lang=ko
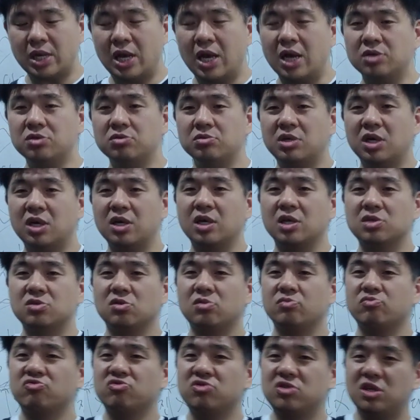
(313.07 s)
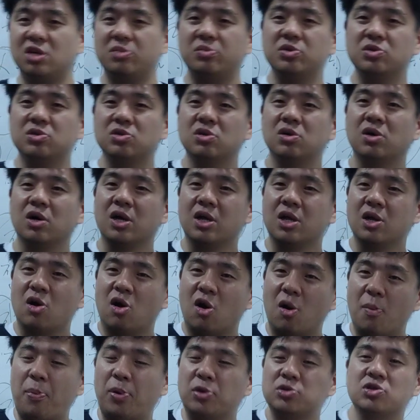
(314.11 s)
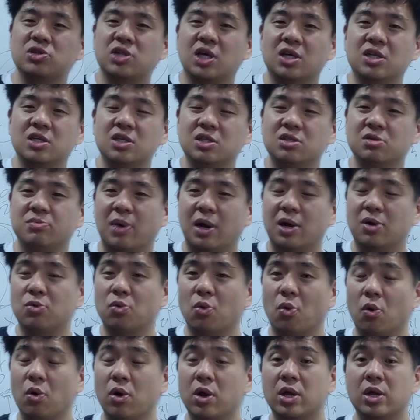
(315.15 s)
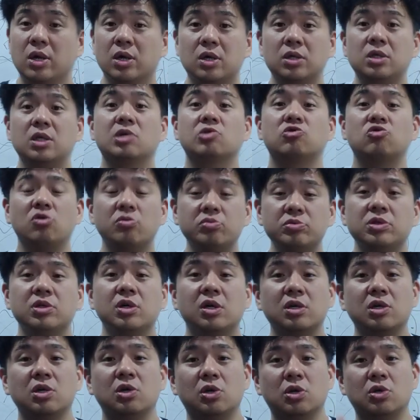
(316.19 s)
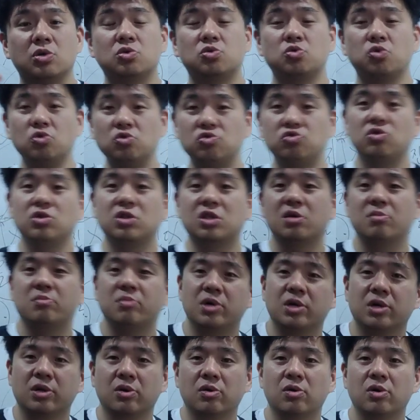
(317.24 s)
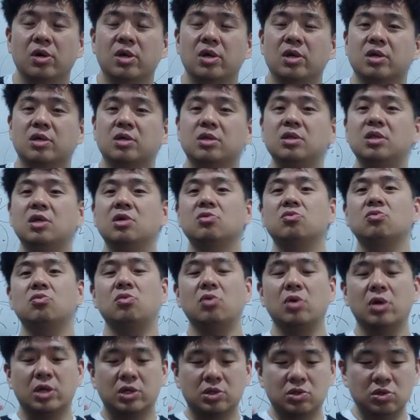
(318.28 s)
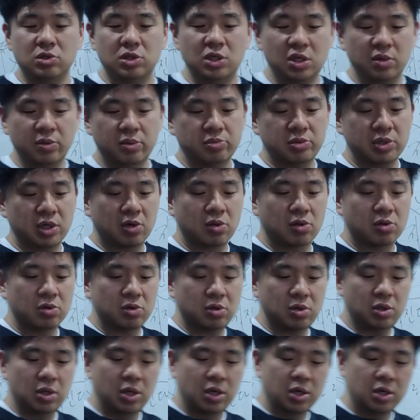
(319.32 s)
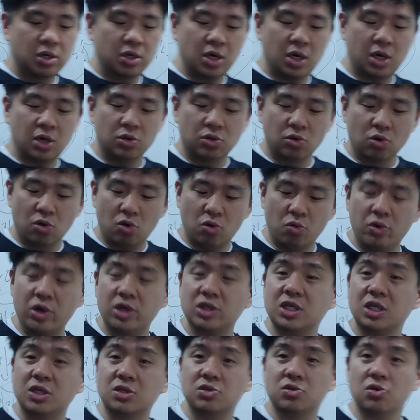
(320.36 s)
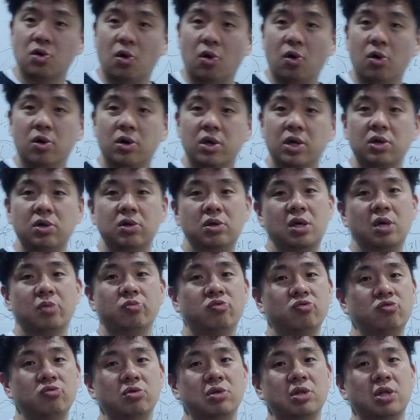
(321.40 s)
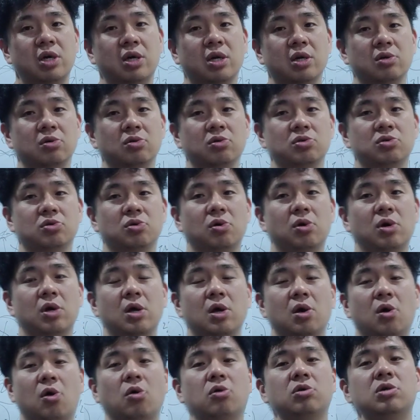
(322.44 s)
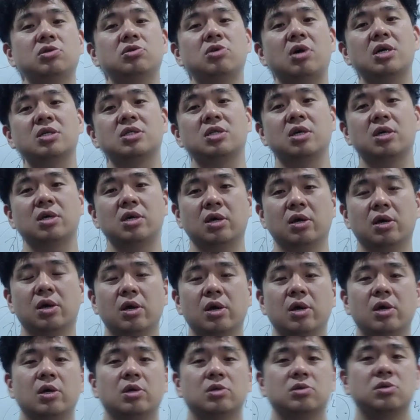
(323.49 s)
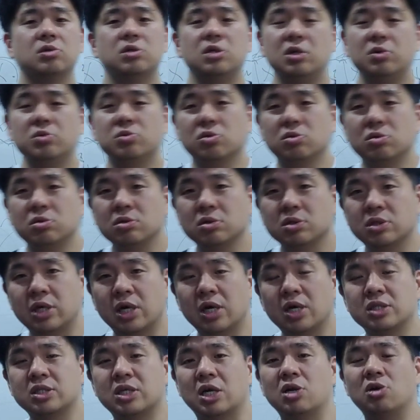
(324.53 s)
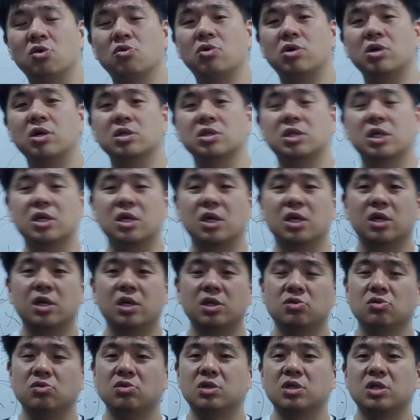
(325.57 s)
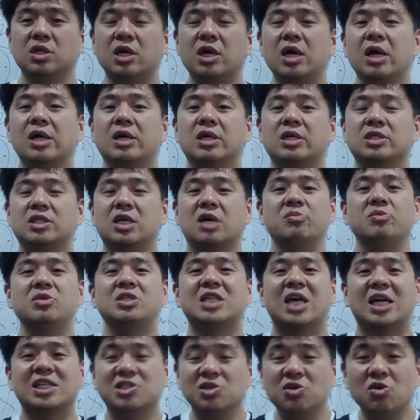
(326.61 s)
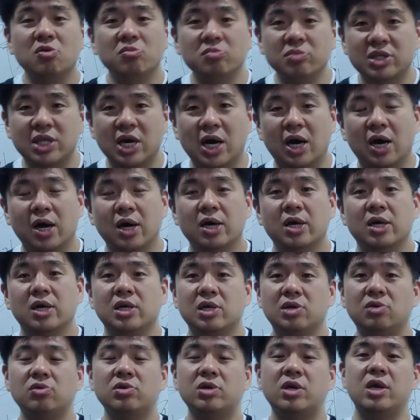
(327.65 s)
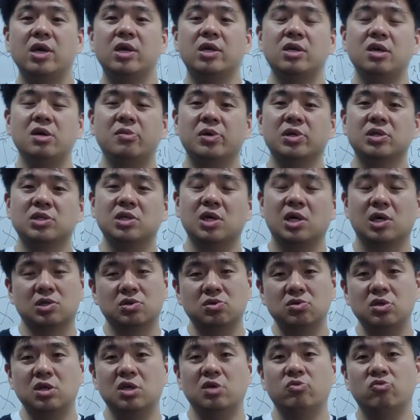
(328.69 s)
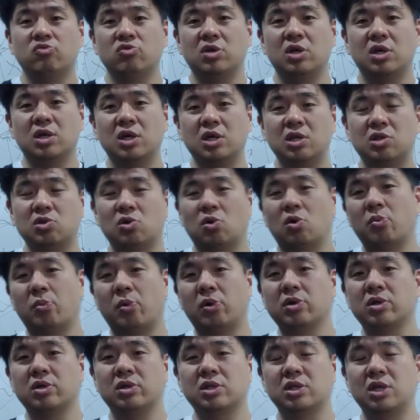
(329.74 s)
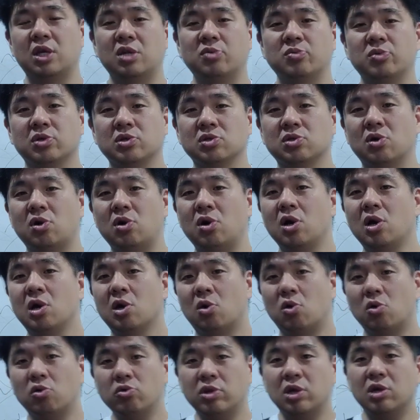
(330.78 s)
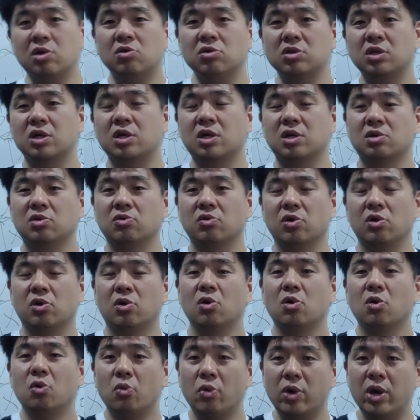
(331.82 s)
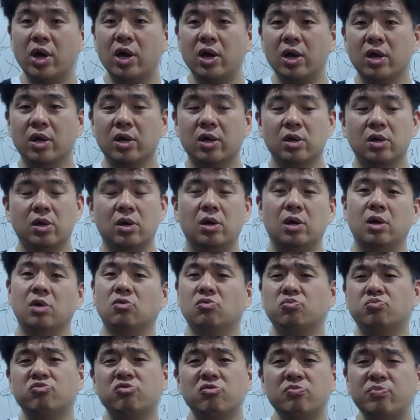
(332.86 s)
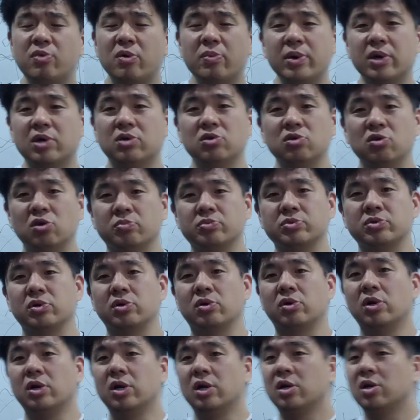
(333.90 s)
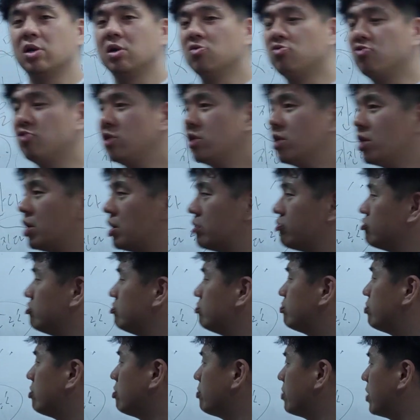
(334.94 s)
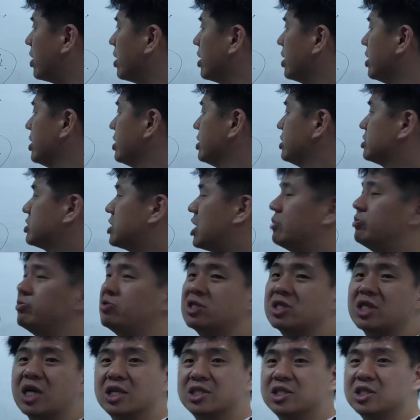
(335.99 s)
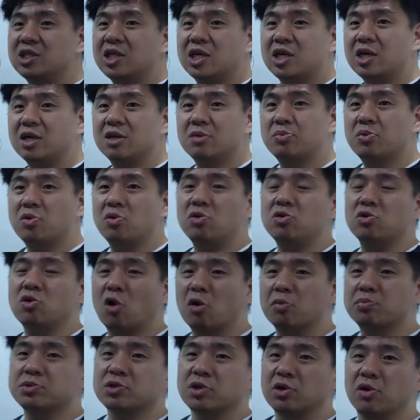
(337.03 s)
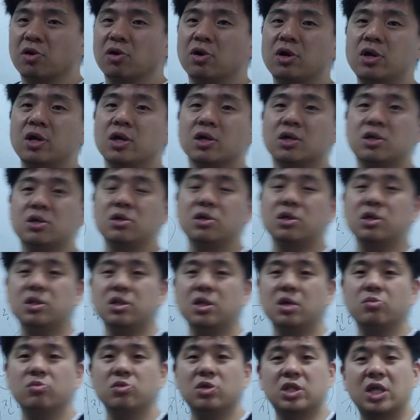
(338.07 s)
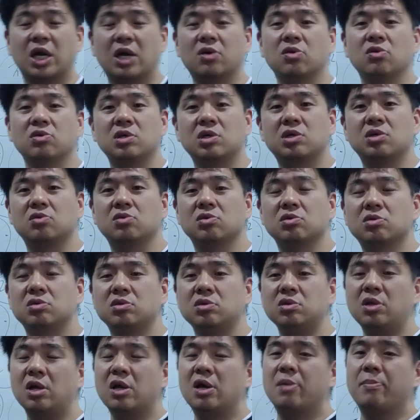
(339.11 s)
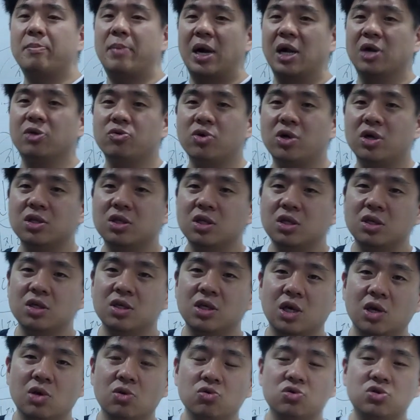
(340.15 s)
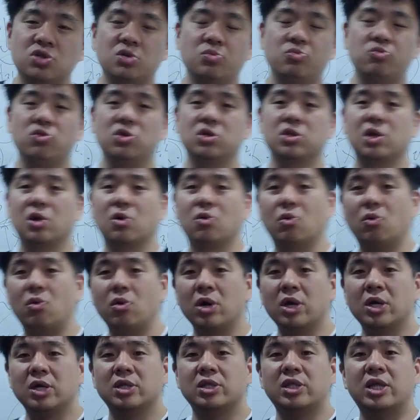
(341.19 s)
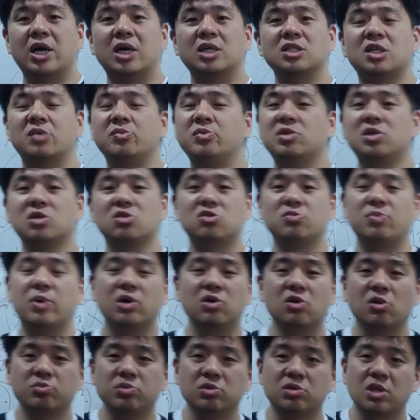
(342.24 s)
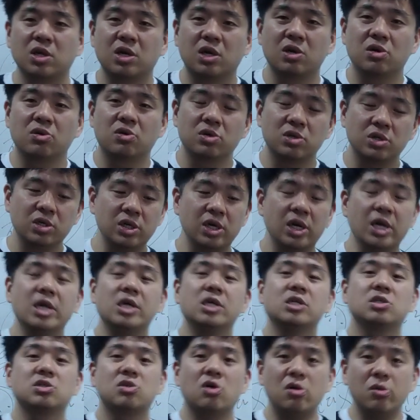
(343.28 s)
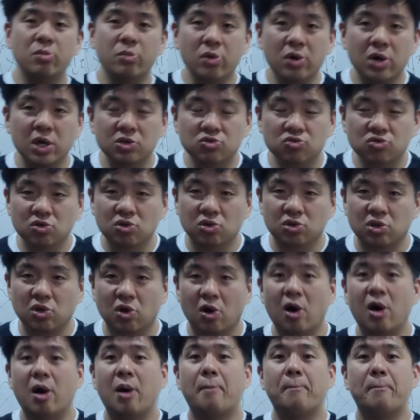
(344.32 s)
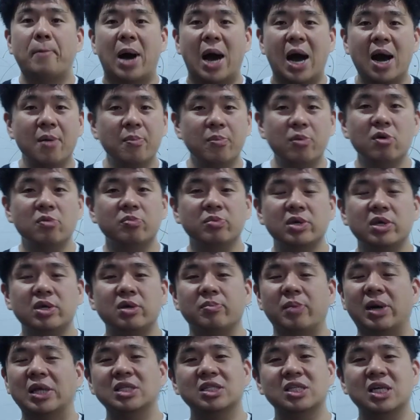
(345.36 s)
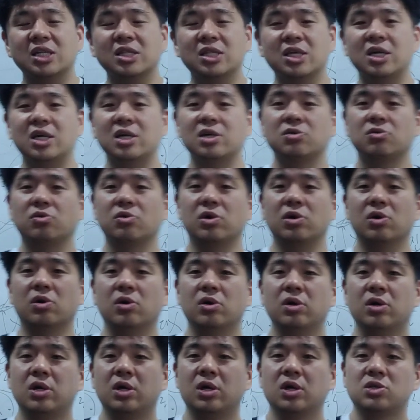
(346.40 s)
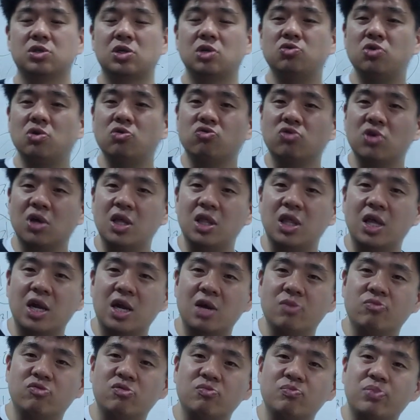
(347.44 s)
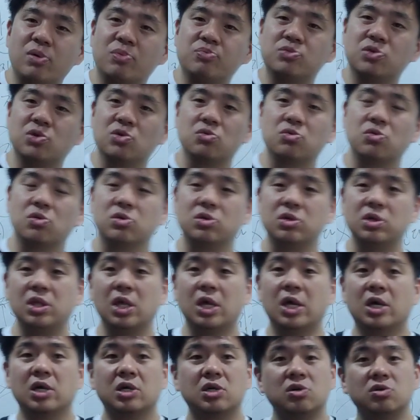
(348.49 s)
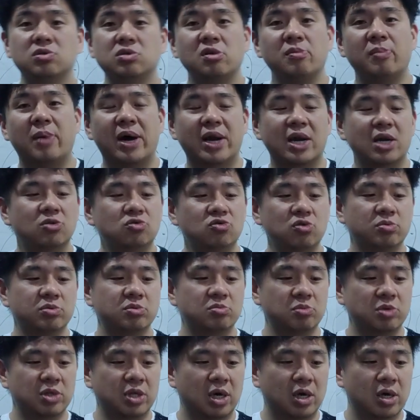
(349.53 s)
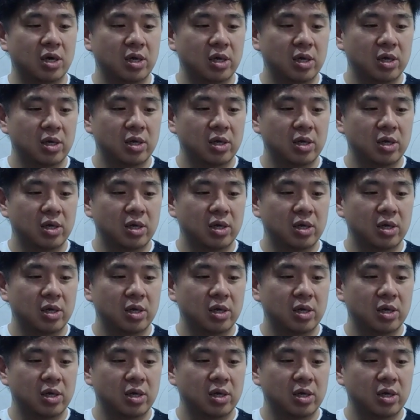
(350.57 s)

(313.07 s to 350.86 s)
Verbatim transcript: 아까처 제가 얘기했죠. 무시하면서 엎어져 자는 애들 말고 그냥 수업 시간에 졸 수 있단 말이에요. 근데도 선생님 입장에서는 야 너 왜 잤어 이렇게 묻는다라는 거죠. 거기서 학생이 선생님 저는 제가 자려고 한 게 잔 게 아니라 저는 그냥 잠이 잦은 겁니다. 이렇게 얘기해봤자 선생님 우리에게 더 머리를 때리면서 혼낼 거다라는 거예요. 왜? 네, 문법에 그런 게 없어요. 우리나라 문법에 잠은 자진다라는 표현이 없어요. 그러기 때문에 당연히 그것은 말도 안 되는 얘기로 치부가 되고 내가 잠이 들 수밖에 없었다라는 것을 설명할 수 있는 어때요? 방법이 많지 않다라는 거예요. 최소한 우리나라의 문법적으로는 그것을 말할 수 없습니다.